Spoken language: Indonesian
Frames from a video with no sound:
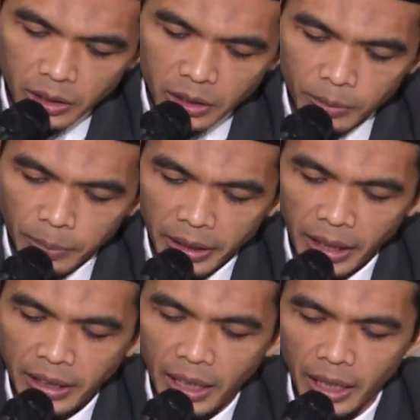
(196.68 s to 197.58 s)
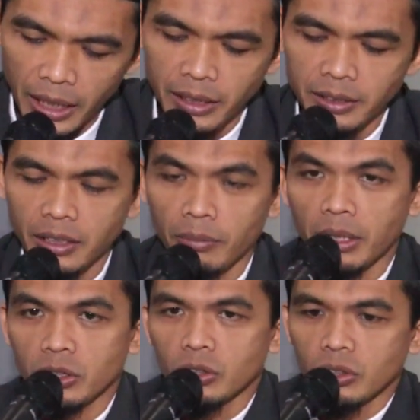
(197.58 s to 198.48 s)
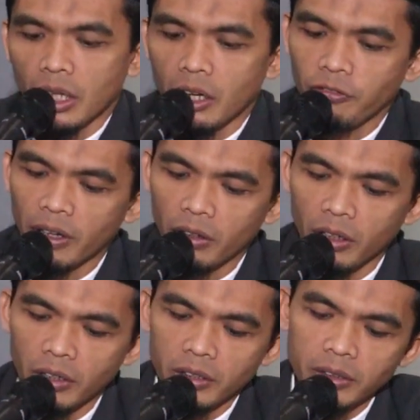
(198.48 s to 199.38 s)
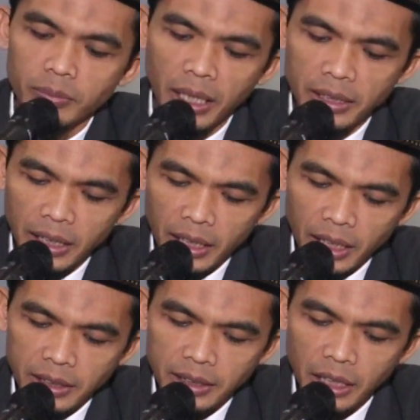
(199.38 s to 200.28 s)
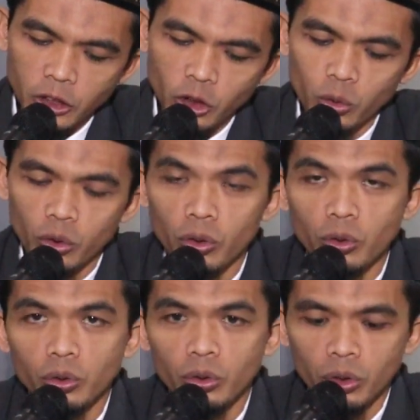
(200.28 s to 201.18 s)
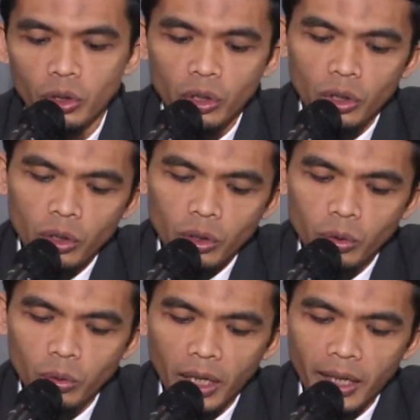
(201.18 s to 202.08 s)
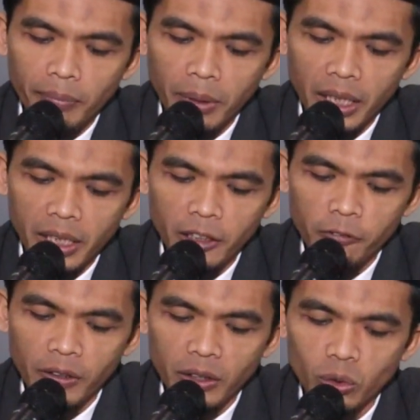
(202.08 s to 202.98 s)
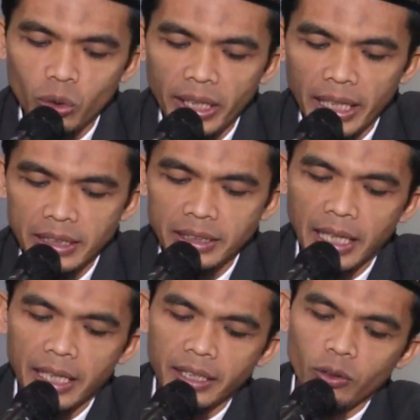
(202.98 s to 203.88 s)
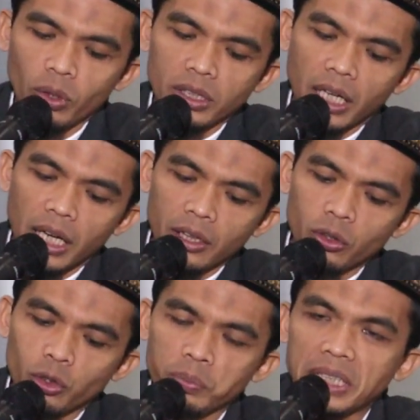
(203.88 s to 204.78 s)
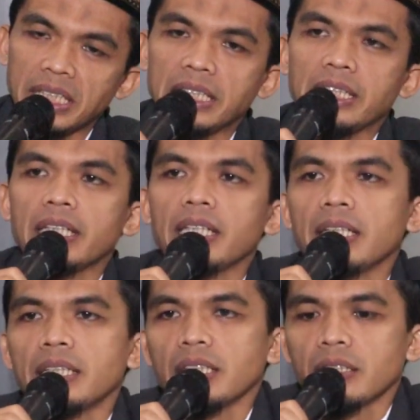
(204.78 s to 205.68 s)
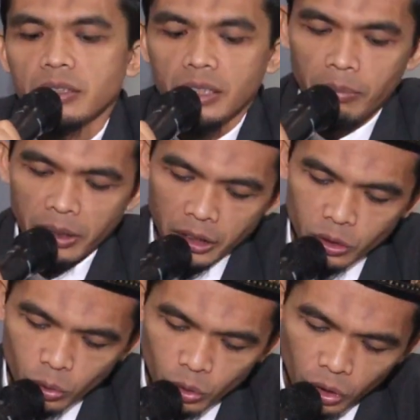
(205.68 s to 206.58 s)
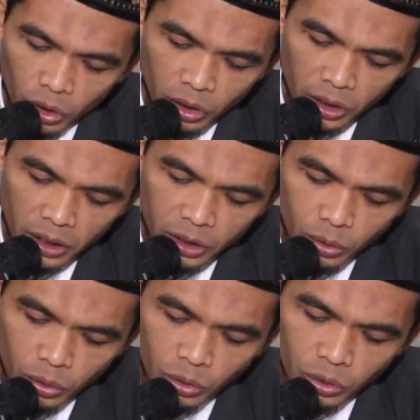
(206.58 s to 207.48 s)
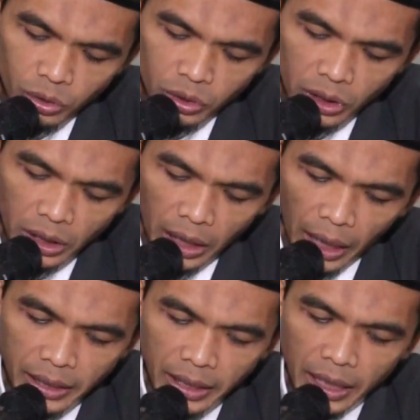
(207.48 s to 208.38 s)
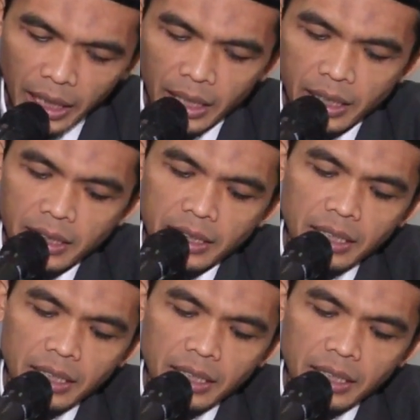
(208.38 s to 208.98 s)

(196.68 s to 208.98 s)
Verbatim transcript: sebagian yang lain termasuk al farra mengatakan asyukru huwa ma'rifatul ihsani wa tahaddus bihi namanya syukur itu adalah